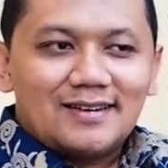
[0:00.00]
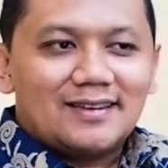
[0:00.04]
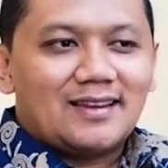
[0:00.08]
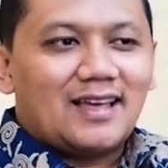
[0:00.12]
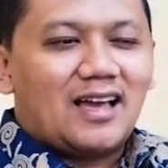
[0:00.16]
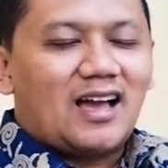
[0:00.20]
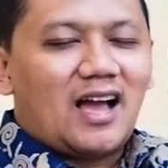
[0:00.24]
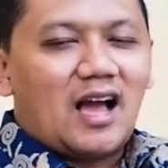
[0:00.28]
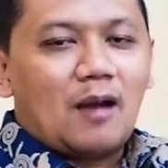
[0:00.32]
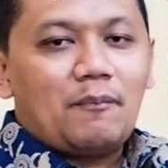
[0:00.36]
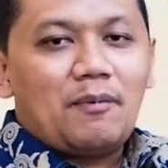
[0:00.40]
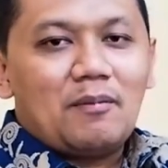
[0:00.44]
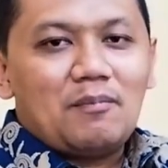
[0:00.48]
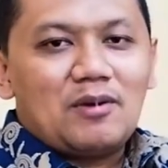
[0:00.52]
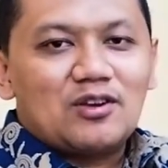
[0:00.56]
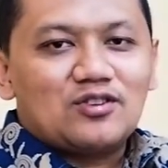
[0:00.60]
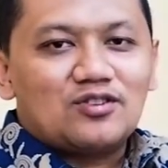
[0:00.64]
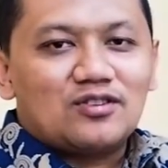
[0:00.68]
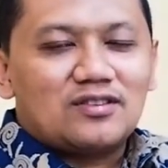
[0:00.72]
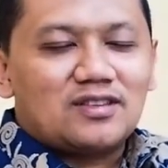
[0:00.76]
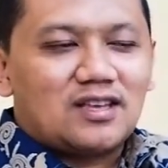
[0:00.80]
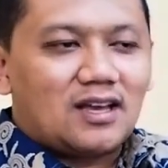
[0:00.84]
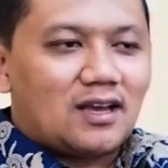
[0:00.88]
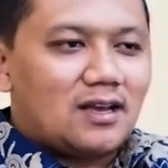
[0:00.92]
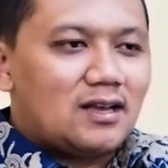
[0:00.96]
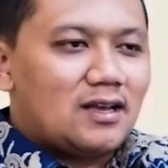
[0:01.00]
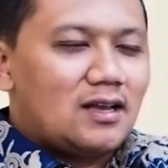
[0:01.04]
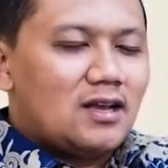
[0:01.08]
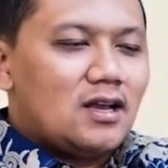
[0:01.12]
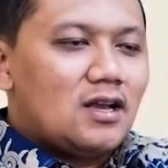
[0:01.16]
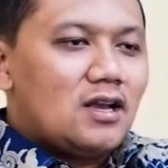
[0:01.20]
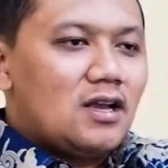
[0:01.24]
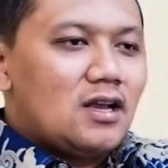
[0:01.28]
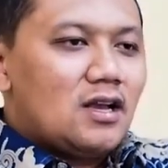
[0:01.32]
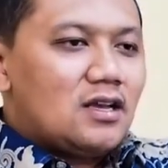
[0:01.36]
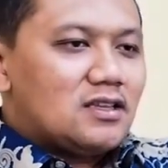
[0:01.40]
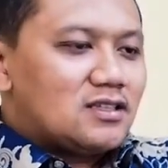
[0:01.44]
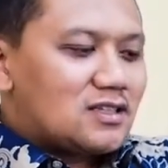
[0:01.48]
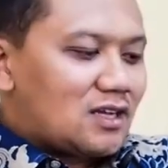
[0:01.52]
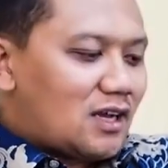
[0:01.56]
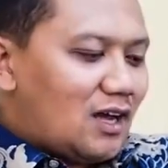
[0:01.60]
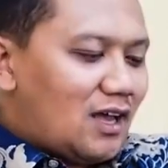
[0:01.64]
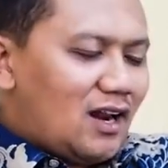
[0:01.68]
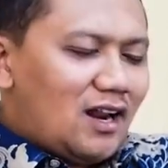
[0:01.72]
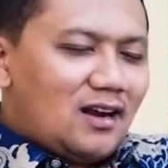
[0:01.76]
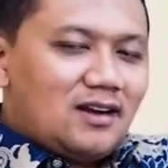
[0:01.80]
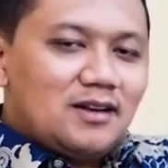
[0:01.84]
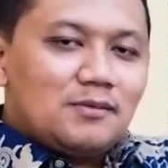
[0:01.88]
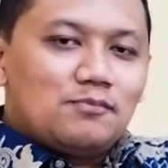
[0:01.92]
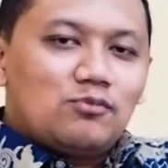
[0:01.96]
Nah, apa maksudnya?
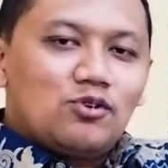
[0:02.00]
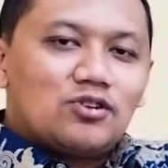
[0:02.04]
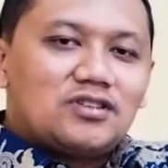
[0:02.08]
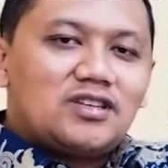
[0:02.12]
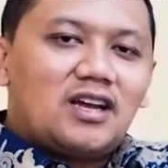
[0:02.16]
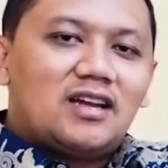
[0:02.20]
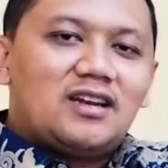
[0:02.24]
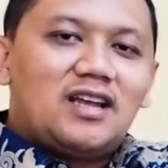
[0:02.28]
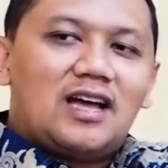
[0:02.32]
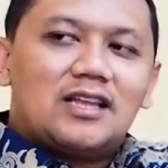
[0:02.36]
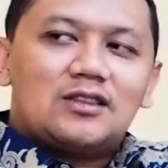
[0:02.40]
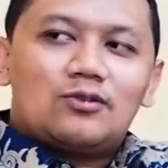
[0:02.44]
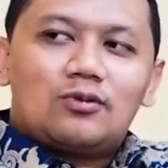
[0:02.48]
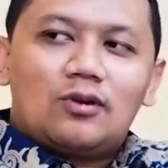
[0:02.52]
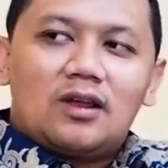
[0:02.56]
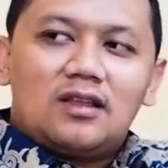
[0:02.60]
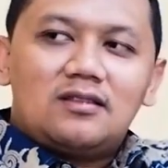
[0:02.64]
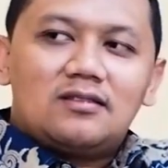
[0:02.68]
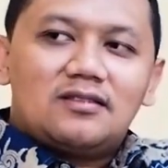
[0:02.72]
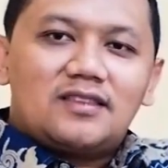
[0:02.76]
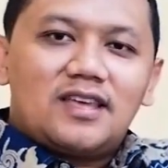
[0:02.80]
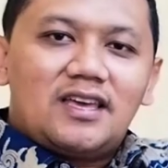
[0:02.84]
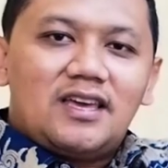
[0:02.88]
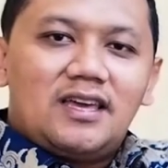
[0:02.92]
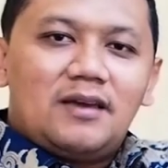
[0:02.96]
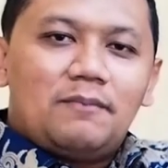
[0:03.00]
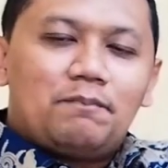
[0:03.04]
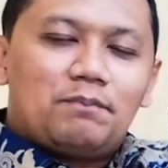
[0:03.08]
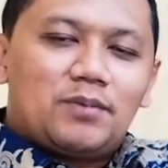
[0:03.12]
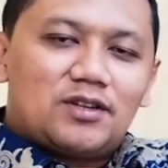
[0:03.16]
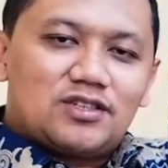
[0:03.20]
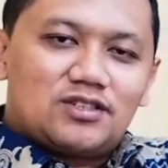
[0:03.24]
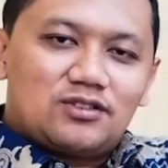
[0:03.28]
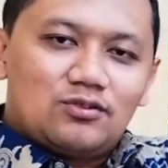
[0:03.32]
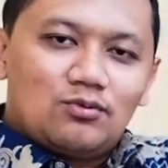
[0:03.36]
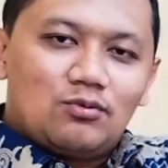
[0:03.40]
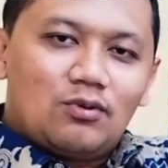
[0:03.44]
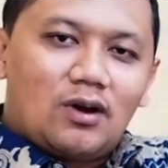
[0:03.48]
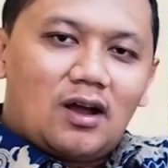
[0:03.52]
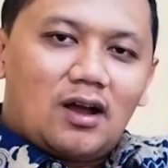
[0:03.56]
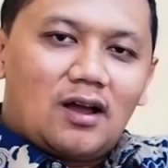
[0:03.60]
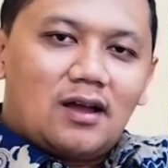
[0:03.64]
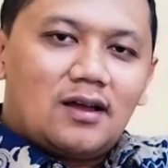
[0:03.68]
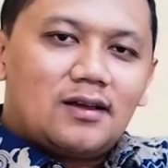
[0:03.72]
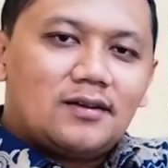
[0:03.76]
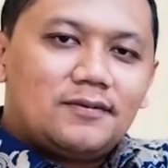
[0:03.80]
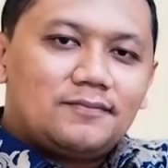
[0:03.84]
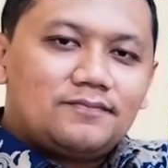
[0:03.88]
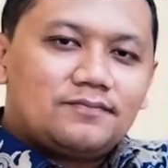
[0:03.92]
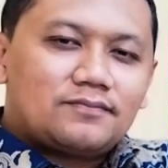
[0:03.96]
Sekarang di bursa ada aturan T plus
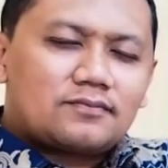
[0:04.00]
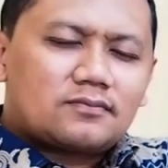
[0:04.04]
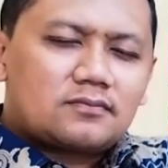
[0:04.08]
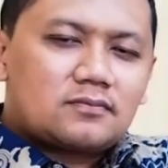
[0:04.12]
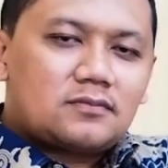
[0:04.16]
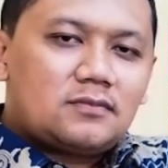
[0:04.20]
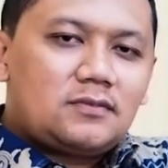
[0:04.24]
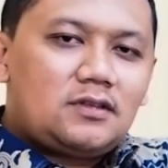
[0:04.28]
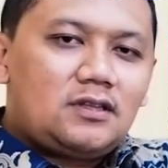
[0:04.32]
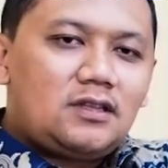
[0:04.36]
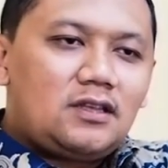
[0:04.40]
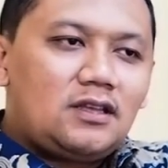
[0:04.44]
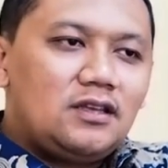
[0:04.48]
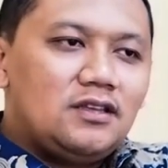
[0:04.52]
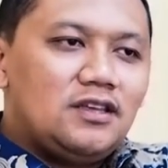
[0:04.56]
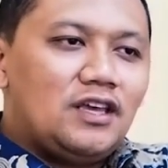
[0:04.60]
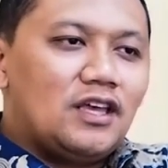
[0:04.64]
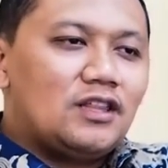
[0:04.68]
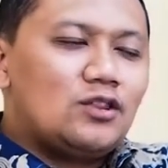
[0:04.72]
2.